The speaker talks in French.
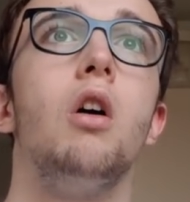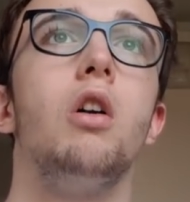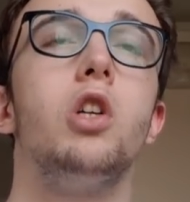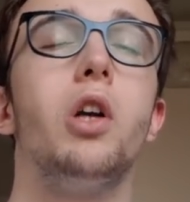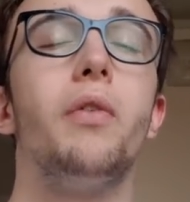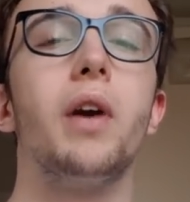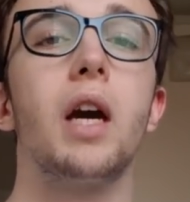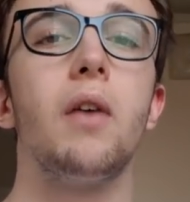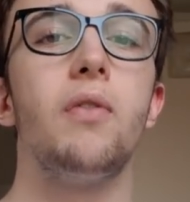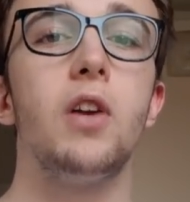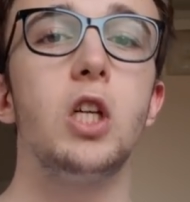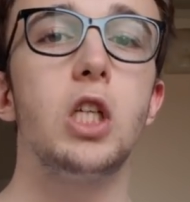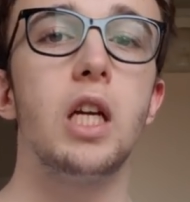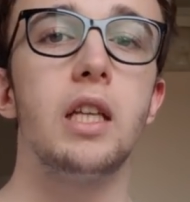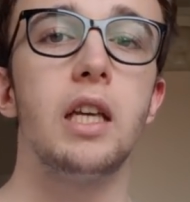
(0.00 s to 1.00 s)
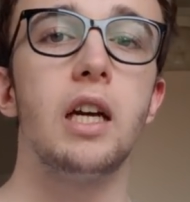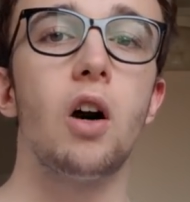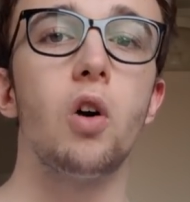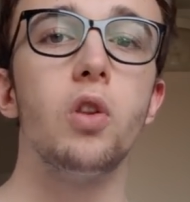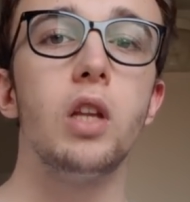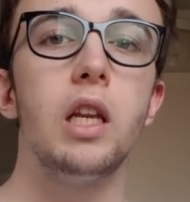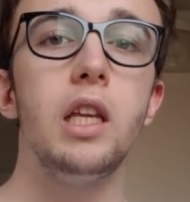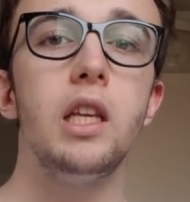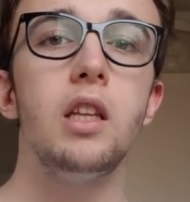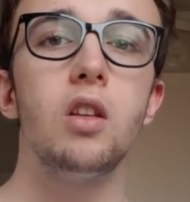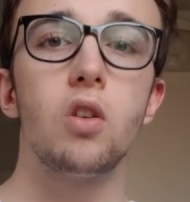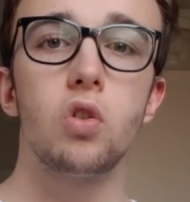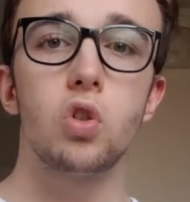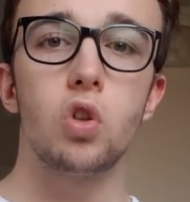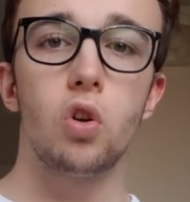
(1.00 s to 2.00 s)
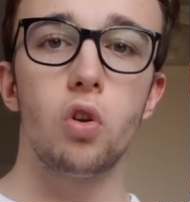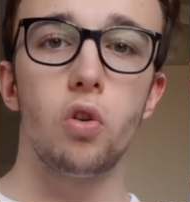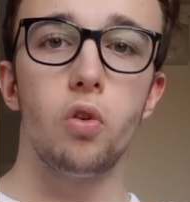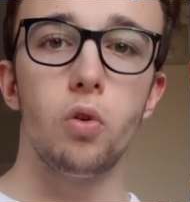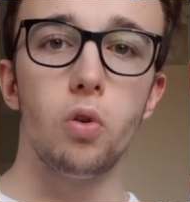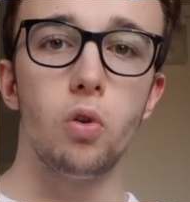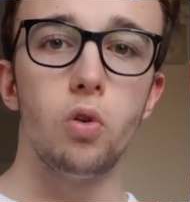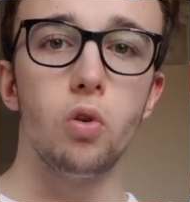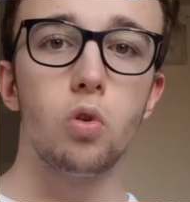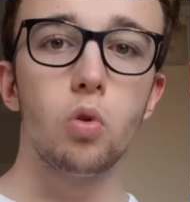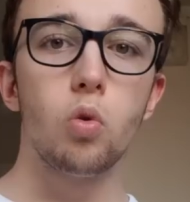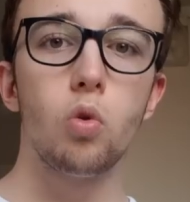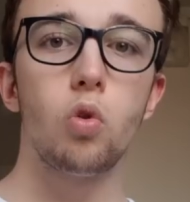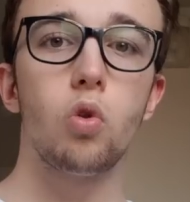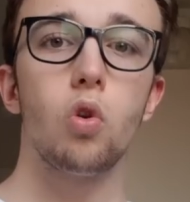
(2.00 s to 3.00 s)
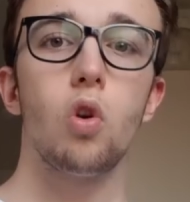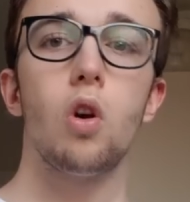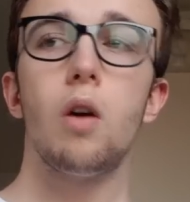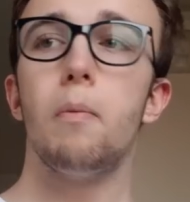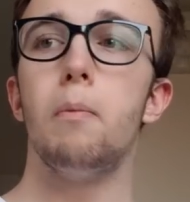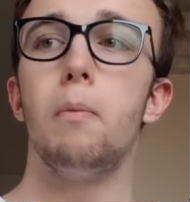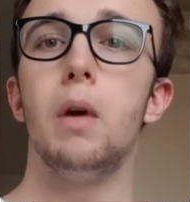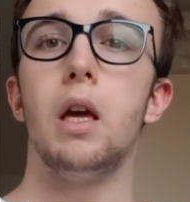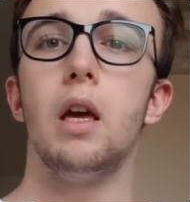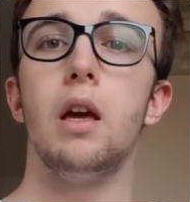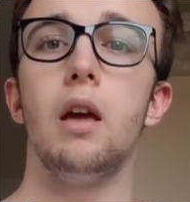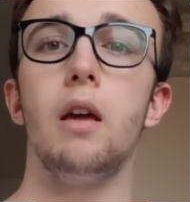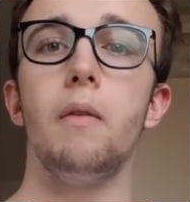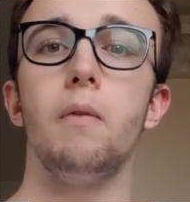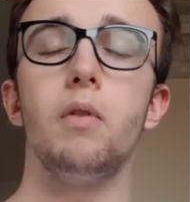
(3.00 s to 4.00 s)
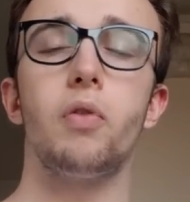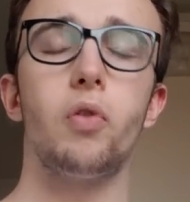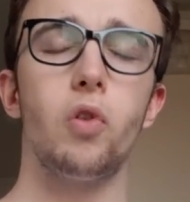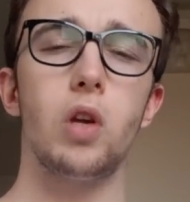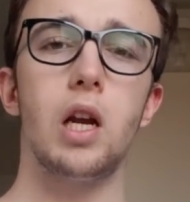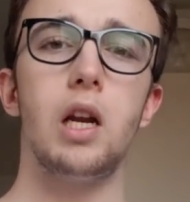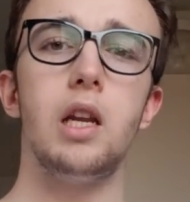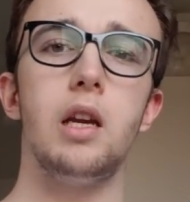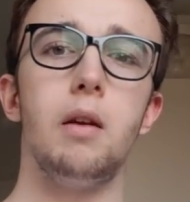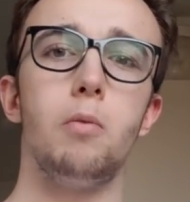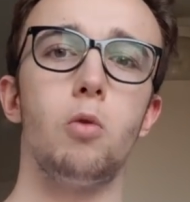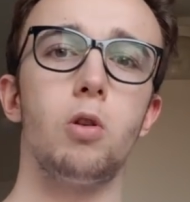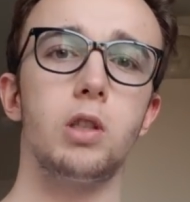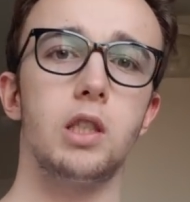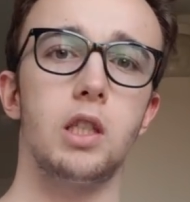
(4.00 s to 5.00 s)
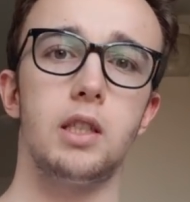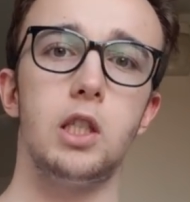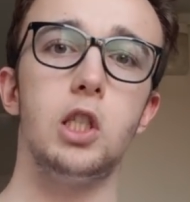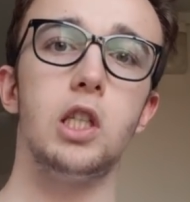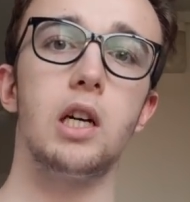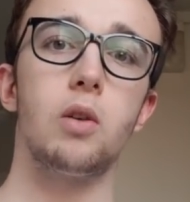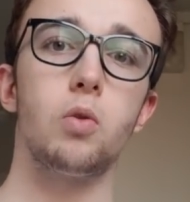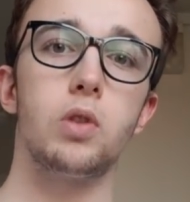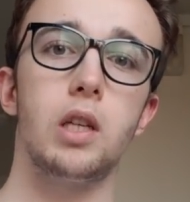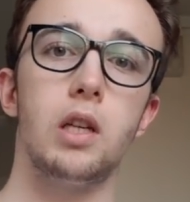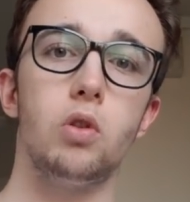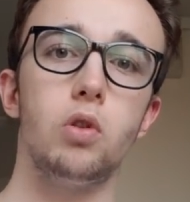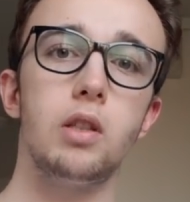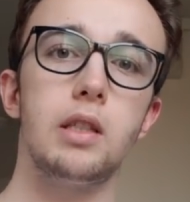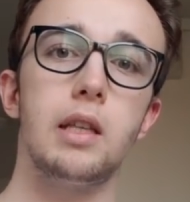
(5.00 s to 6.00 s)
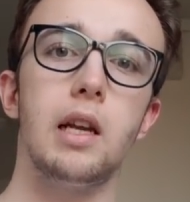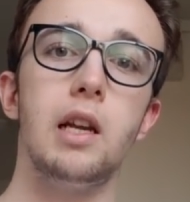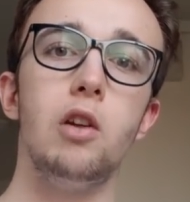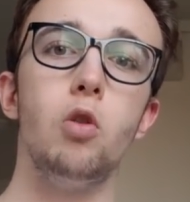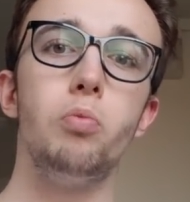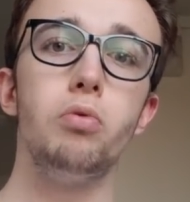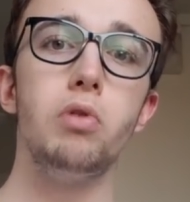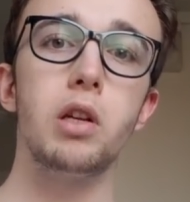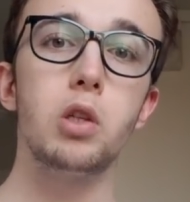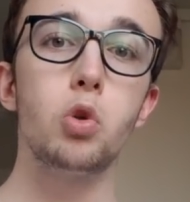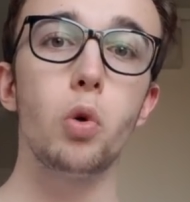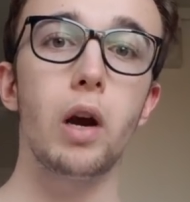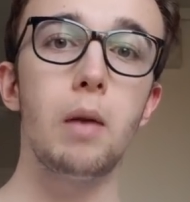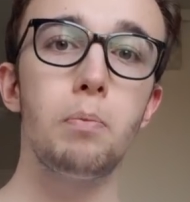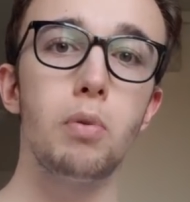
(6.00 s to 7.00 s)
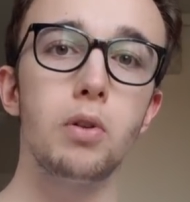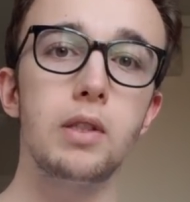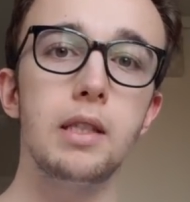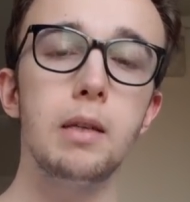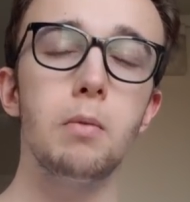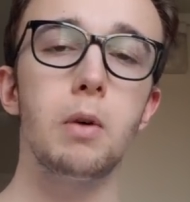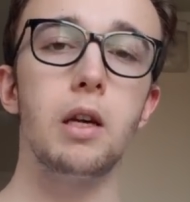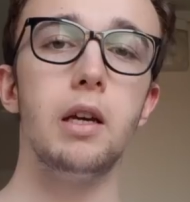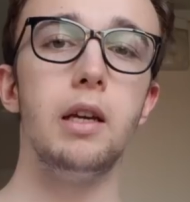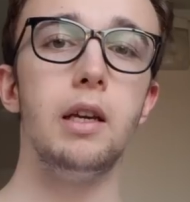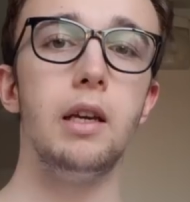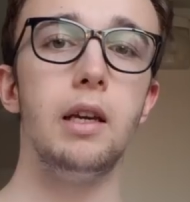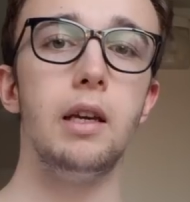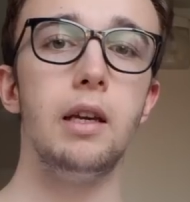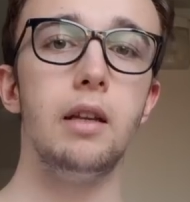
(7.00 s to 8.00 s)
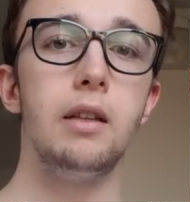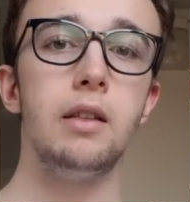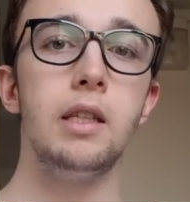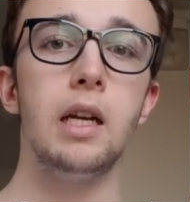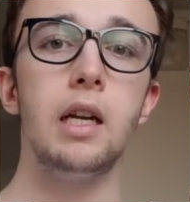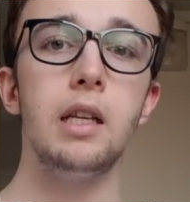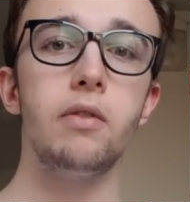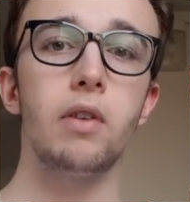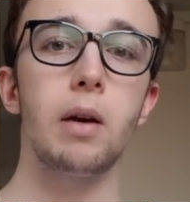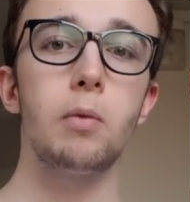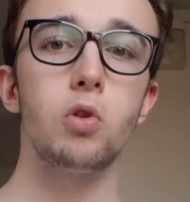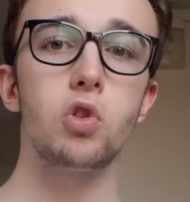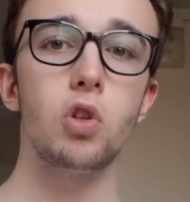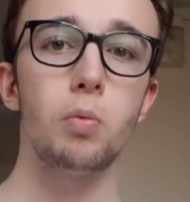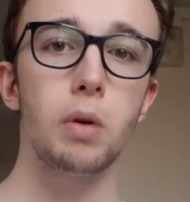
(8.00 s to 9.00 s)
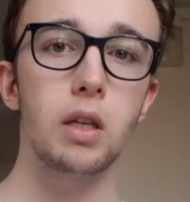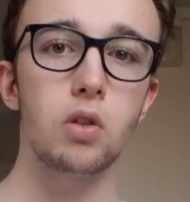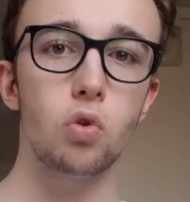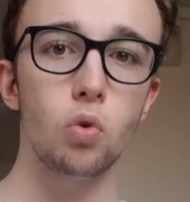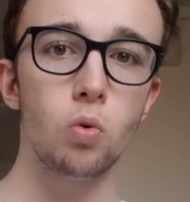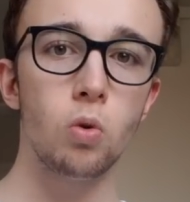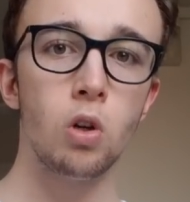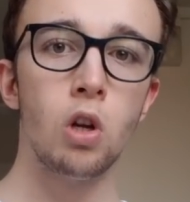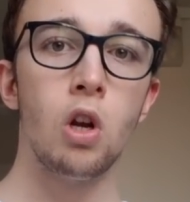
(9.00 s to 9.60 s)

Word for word: J'avais réfléchi à des grandes lignes dans ce genre de, de trucs. Mais faut y aller. Moi, si j'ai un conseil à donner, c'est y aller le plus naturel possible et d'y aller vraiment sans pression.